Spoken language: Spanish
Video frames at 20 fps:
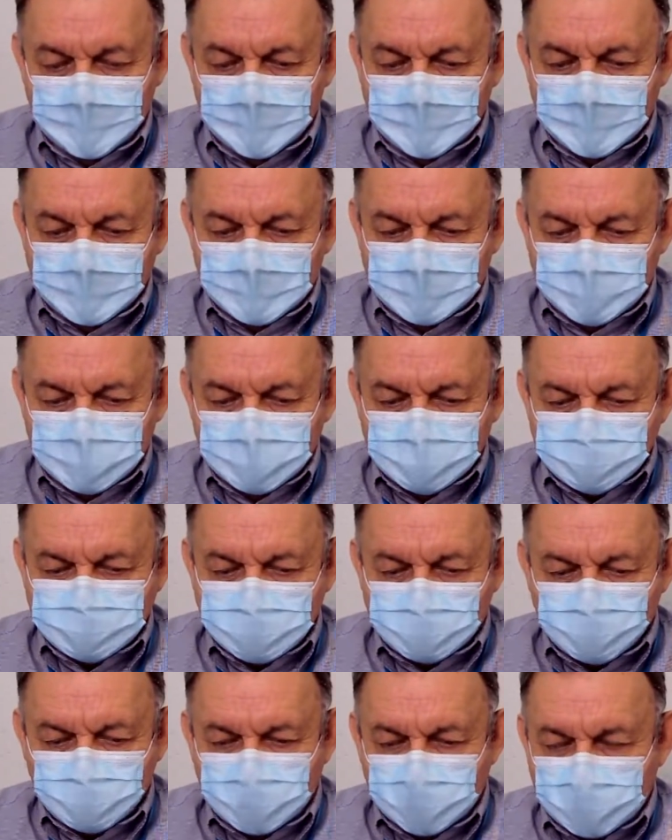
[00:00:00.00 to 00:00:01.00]
y
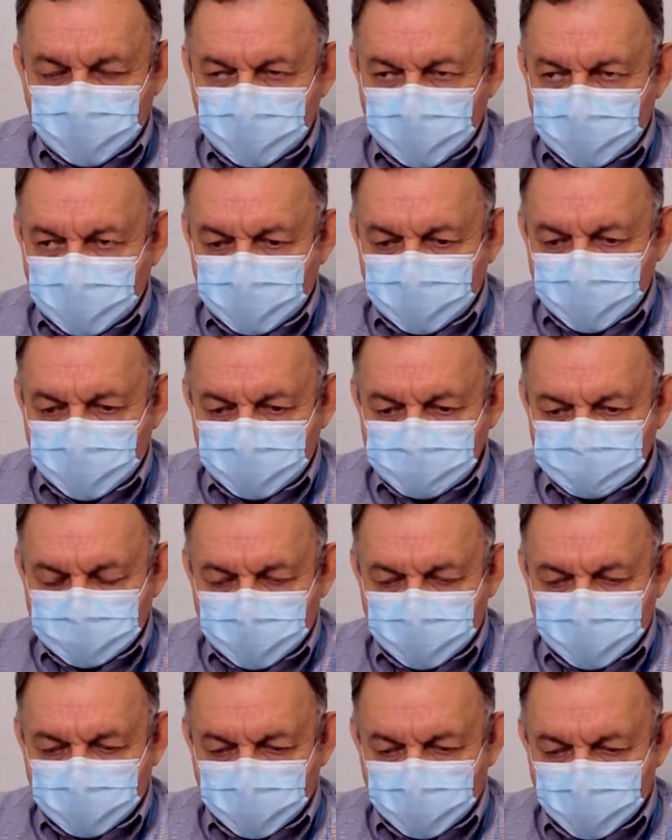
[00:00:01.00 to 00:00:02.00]
secundaria, las
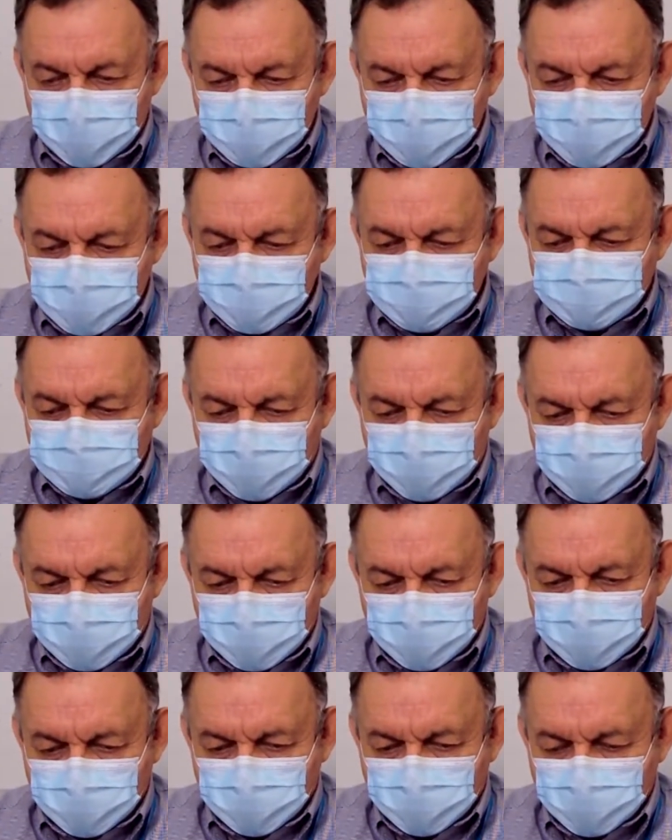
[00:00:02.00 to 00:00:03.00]
que
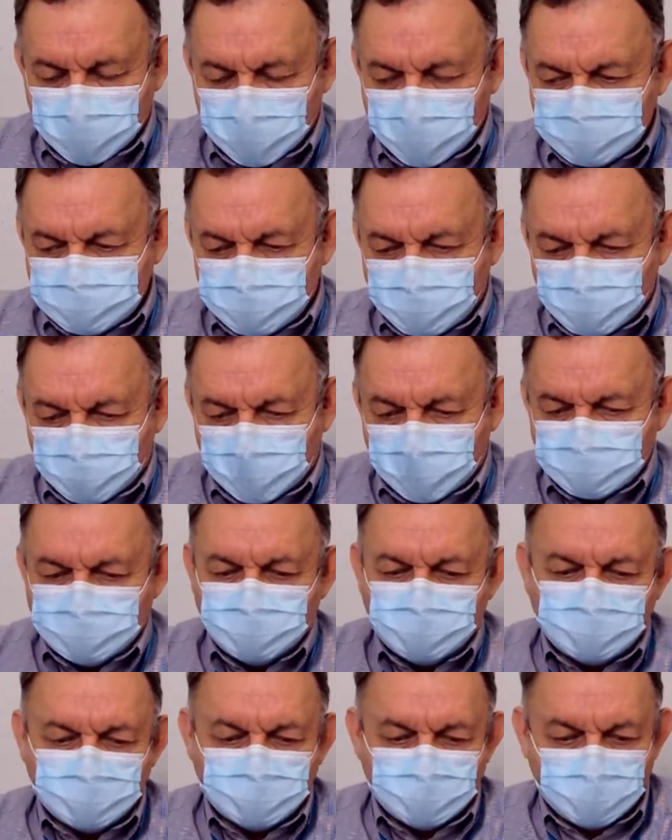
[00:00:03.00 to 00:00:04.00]
inician en esta
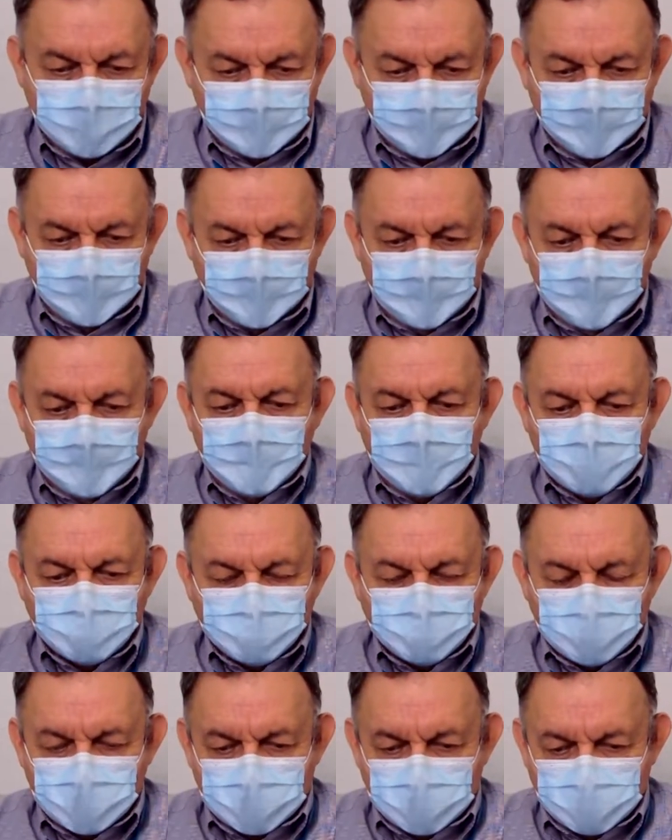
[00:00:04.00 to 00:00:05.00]
ocasión con
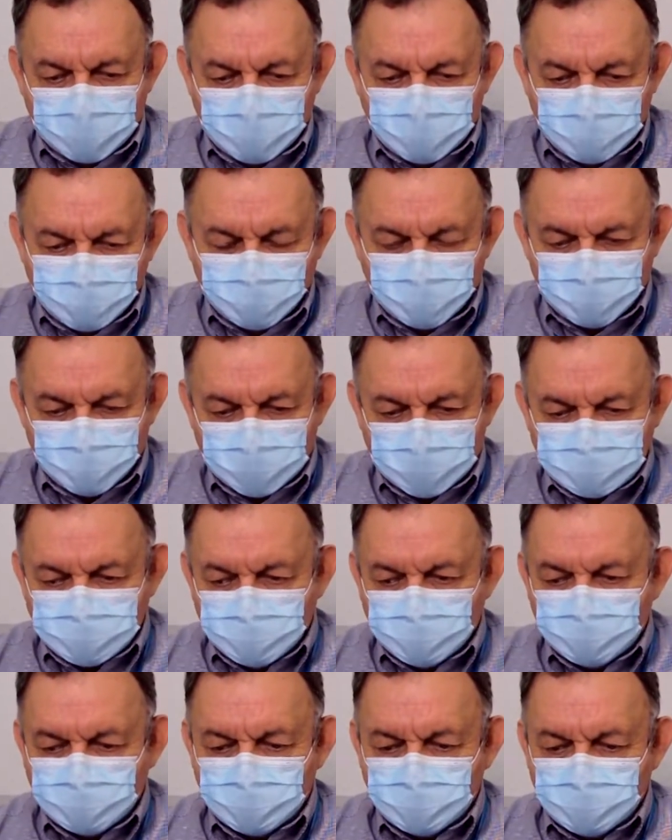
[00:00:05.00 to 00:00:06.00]
una
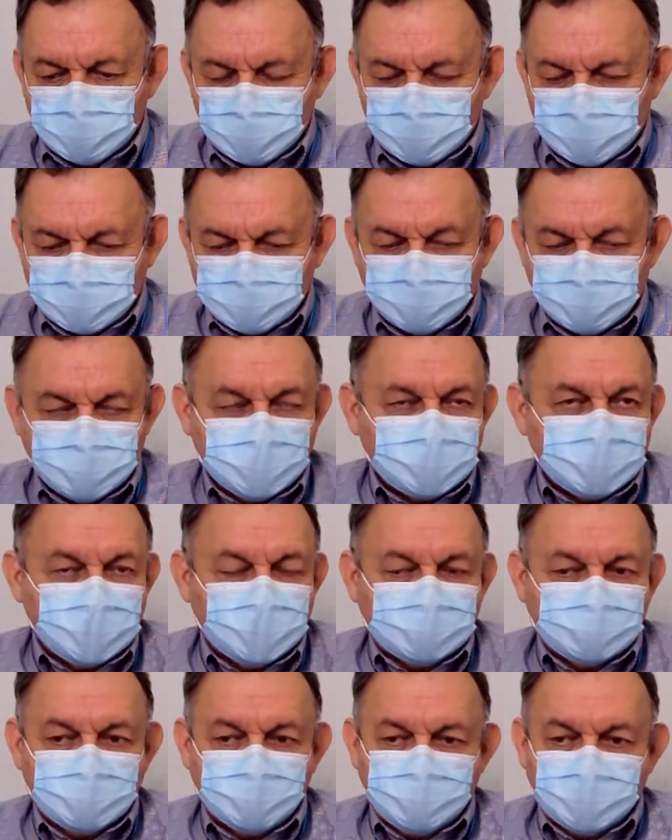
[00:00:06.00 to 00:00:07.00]
información recibida
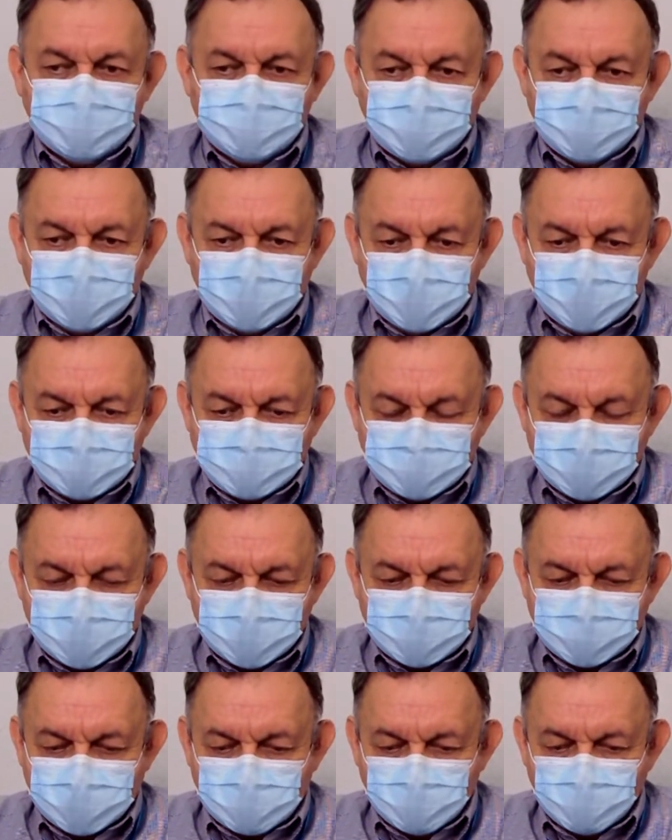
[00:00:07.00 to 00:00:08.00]
directamente del
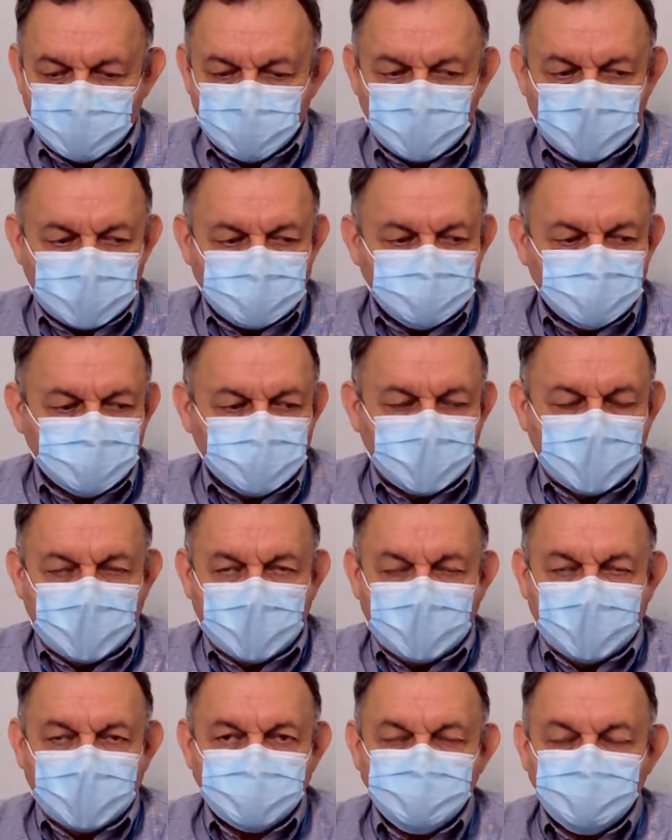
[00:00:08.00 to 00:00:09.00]
secretario de Educación
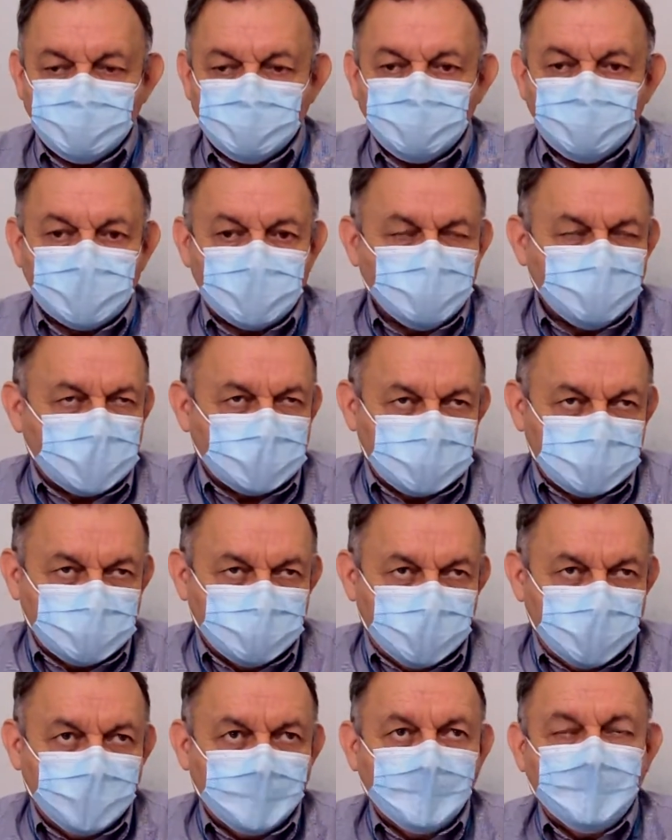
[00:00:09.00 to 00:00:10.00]
a la estructura
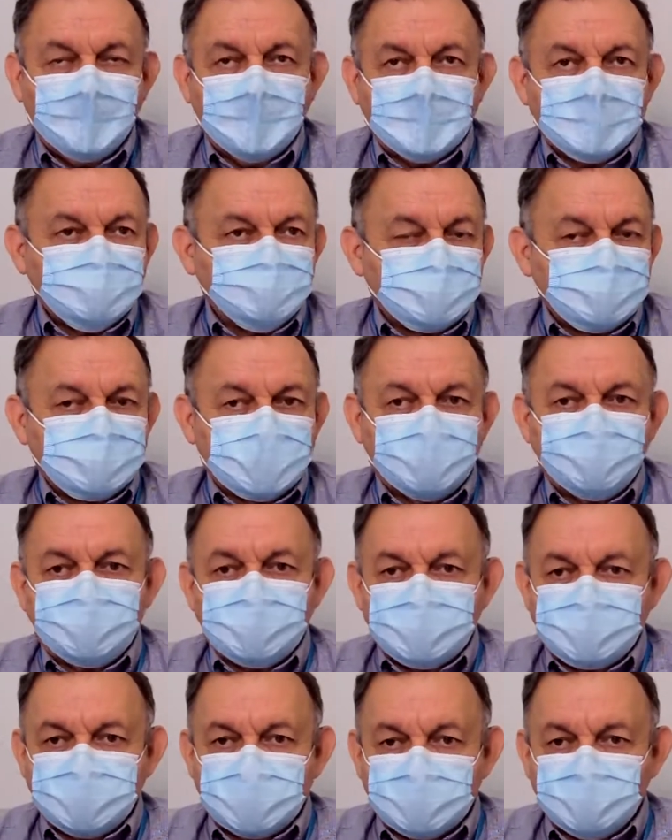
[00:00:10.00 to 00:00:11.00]
educativa, esto es jefe
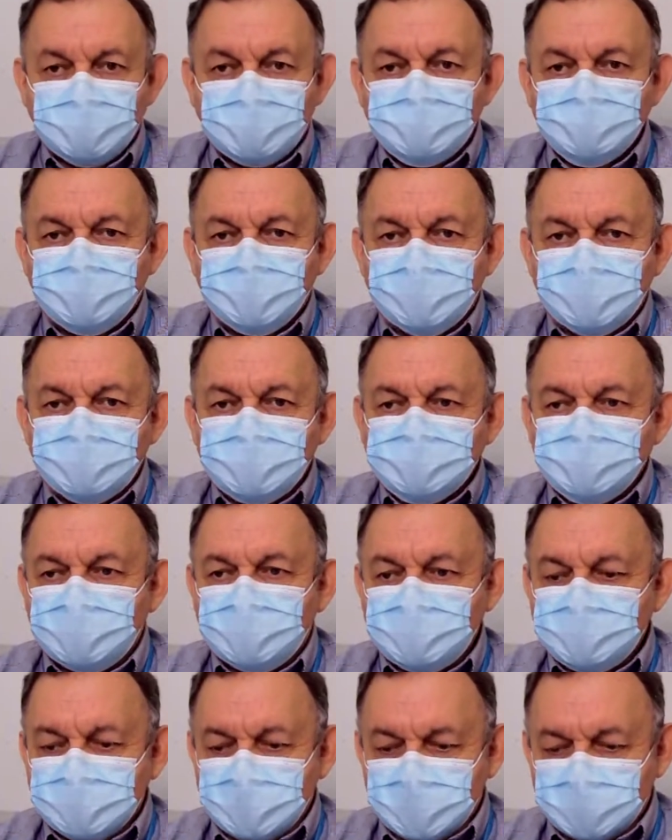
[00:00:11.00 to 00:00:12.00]
de sector,
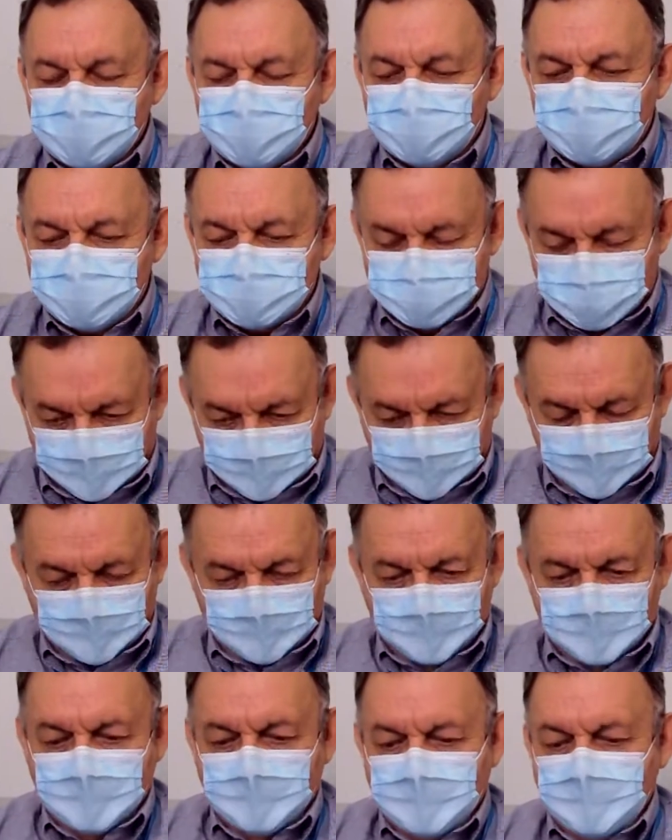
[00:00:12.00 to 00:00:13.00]
supervisores, directores
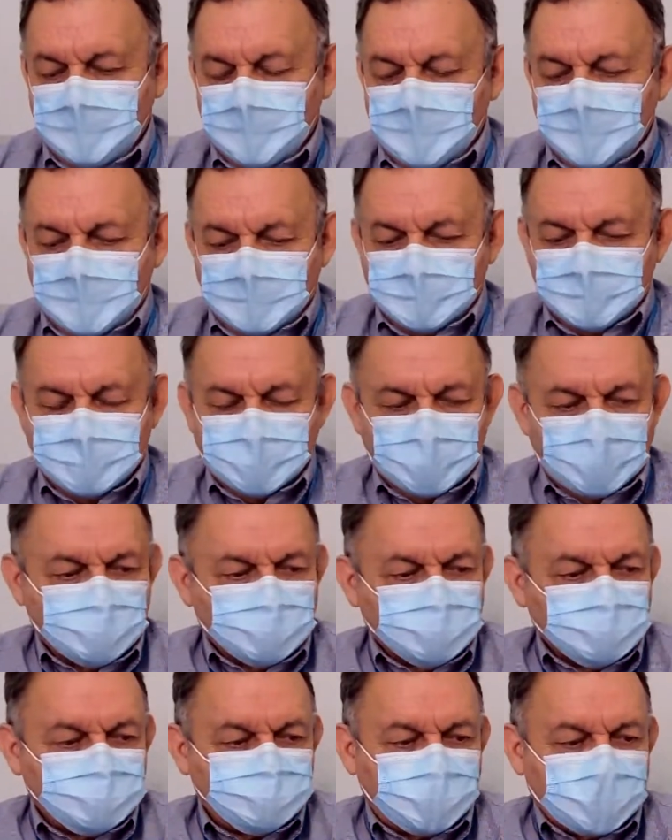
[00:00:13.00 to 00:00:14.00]
de
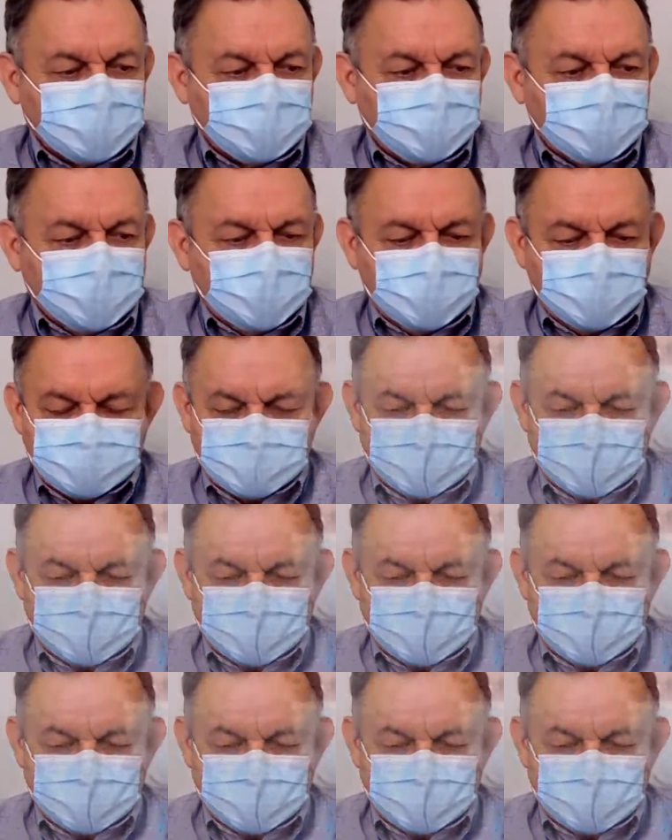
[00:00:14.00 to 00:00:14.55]
los planteles,